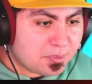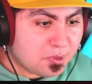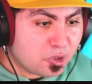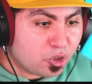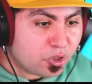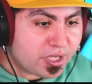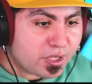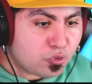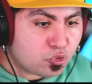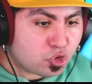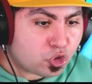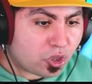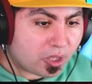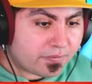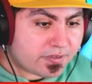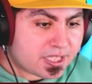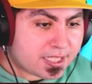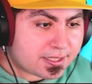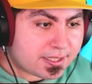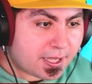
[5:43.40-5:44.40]
E Tipo, non è un
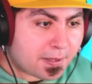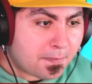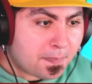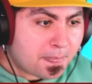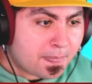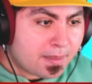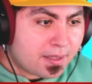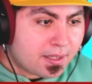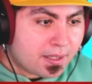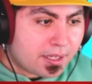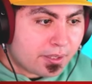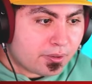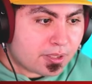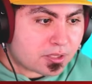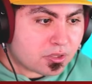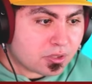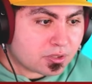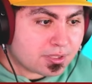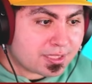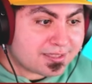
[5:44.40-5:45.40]
sole, vedete? È
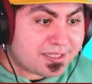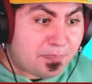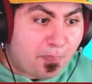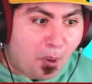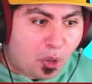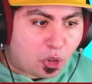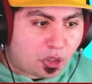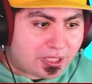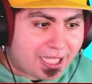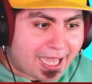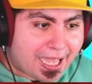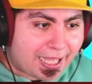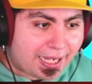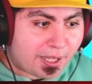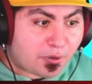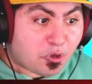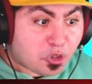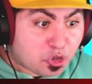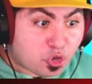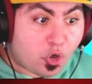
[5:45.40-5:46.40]
una sorta di portale.